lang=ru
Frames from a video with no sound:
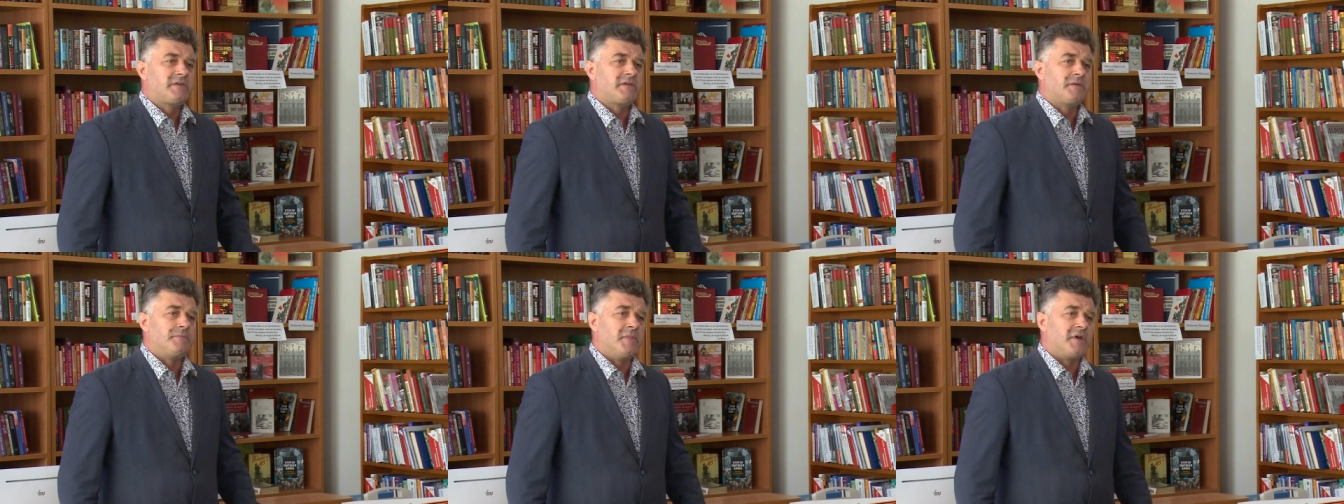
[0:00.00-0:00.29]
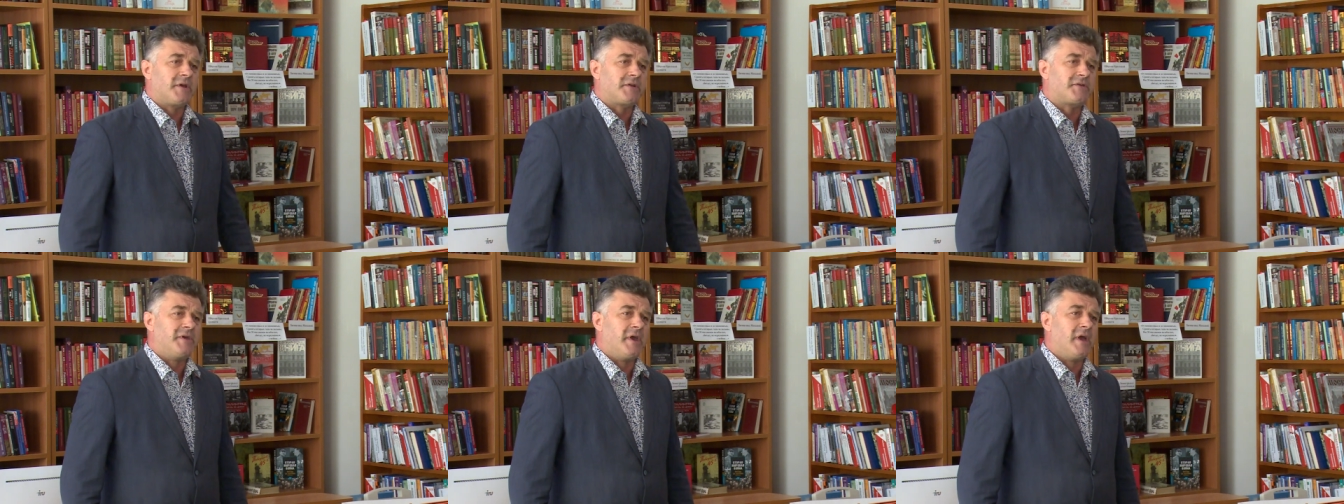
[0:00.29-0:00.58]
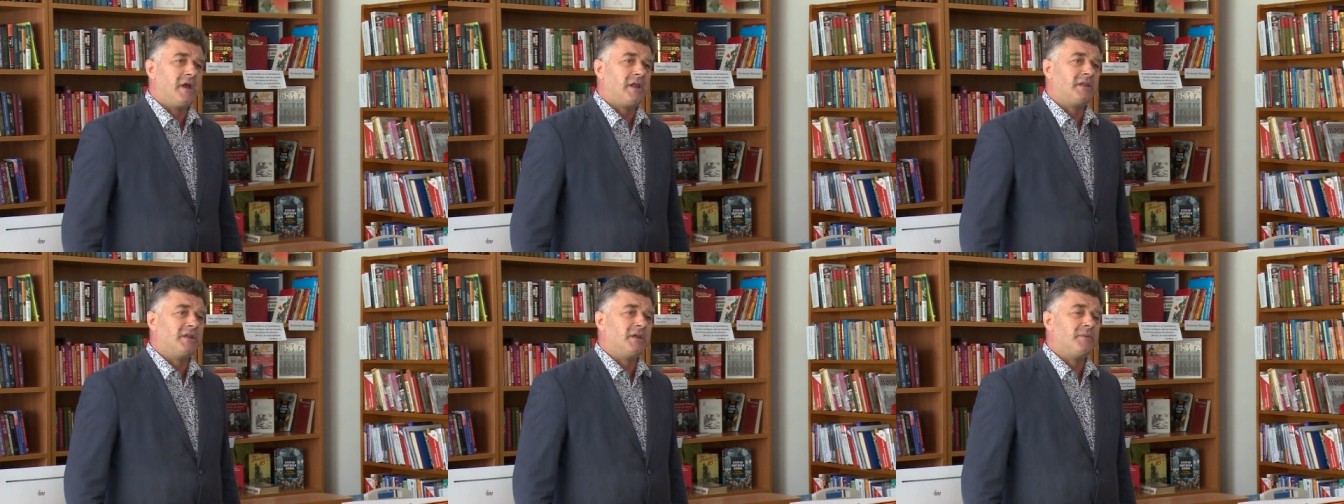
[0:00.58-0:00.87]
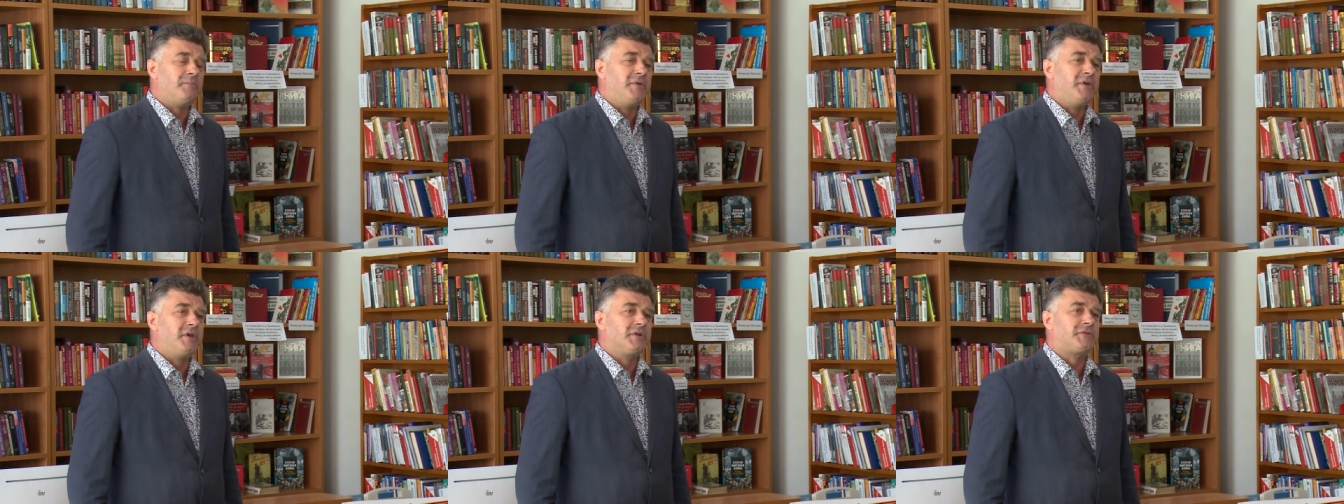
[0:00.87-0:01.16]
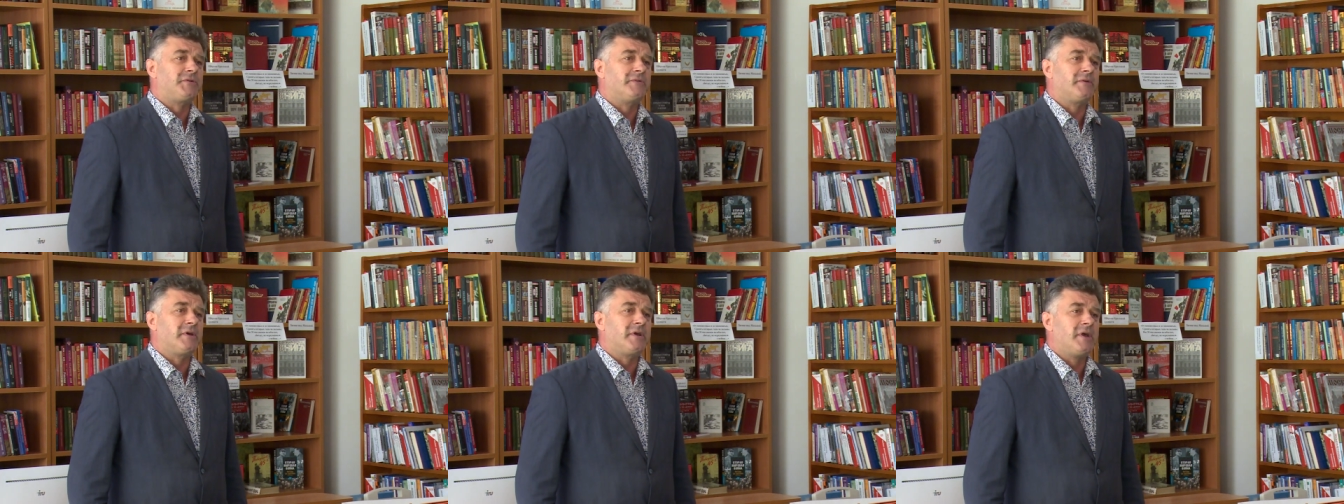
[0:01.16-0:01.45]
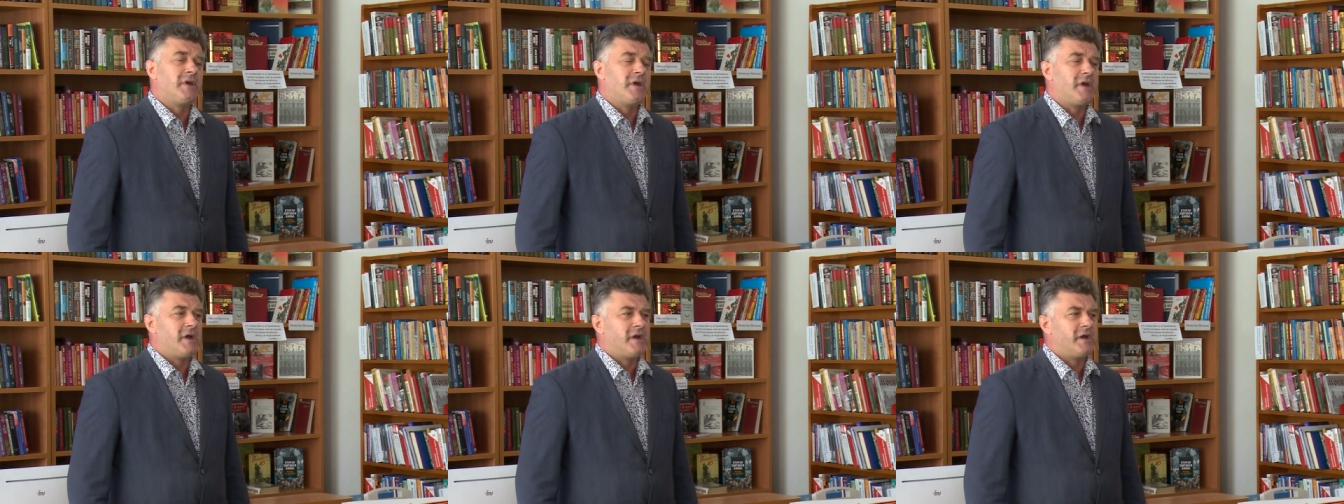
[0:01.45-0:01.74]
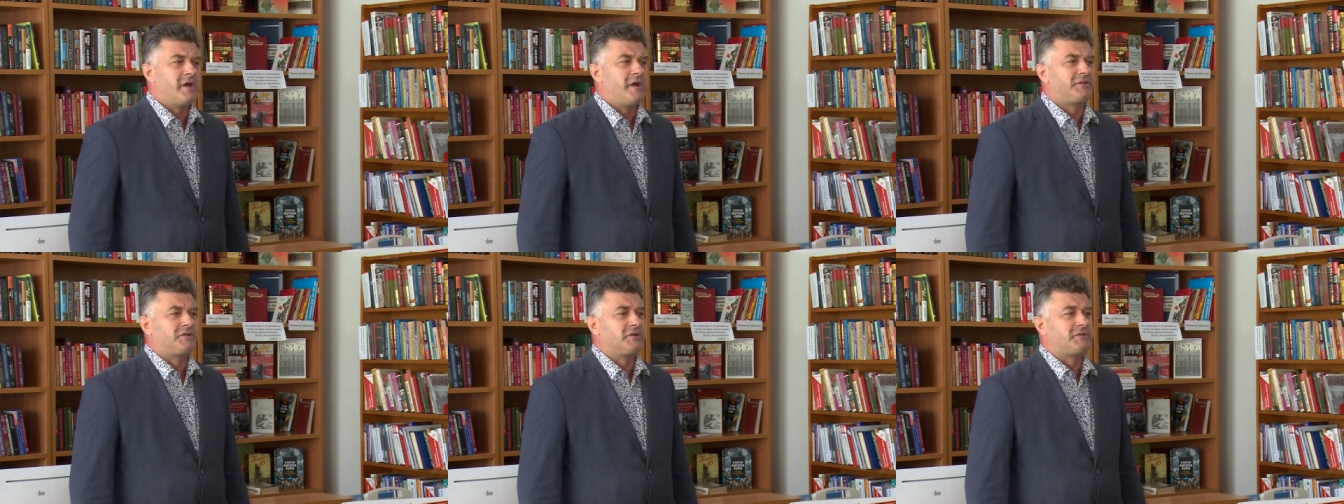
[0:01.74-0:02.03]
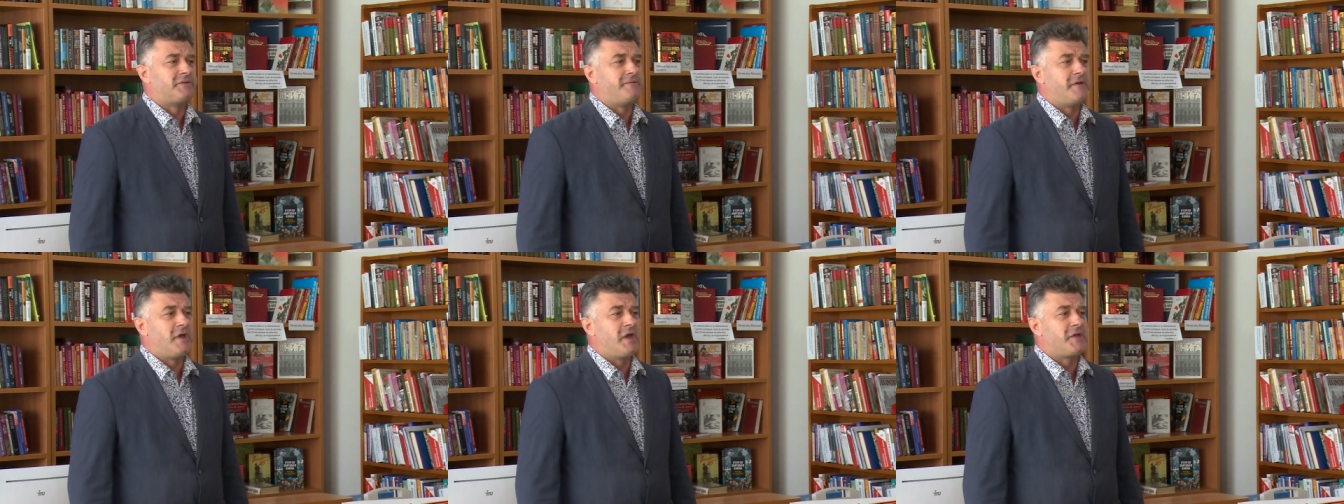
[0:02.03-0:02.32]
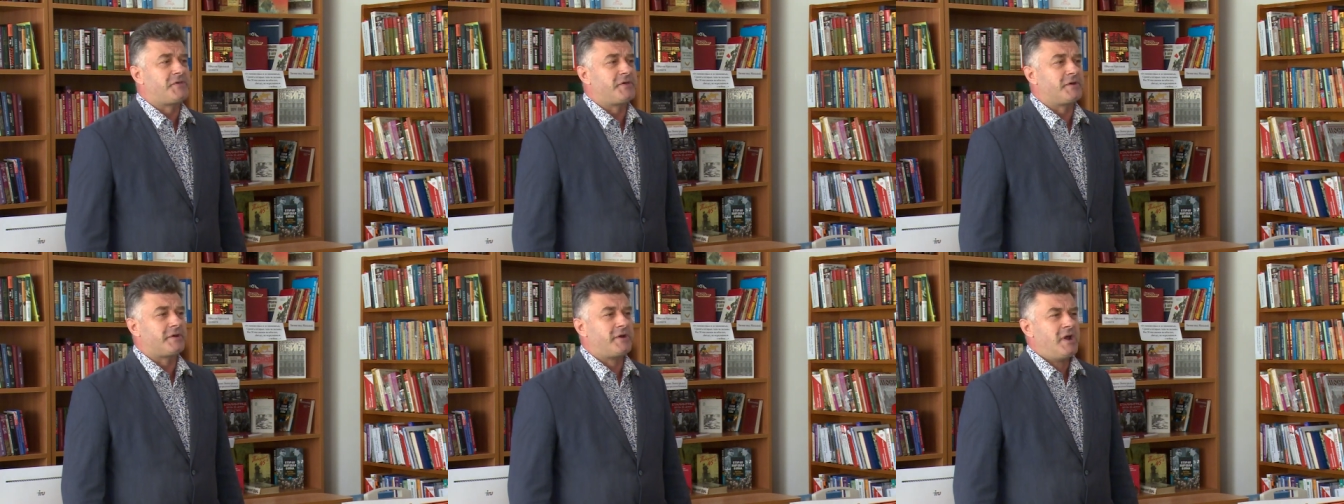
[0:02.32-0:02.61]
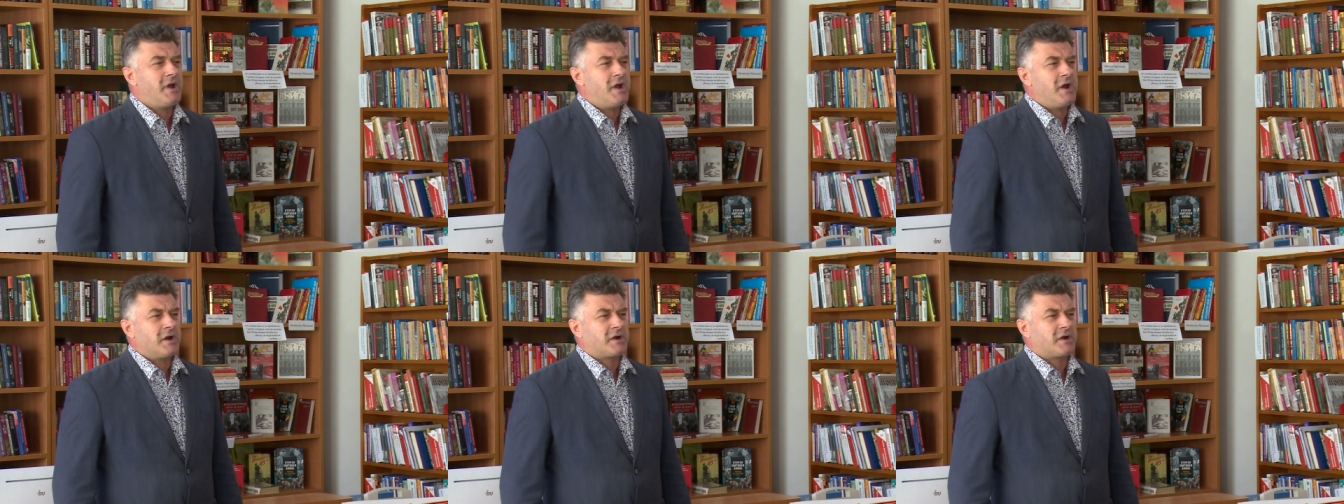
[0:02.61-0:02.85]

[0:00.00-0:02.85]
Смертельной битвы этот ветер,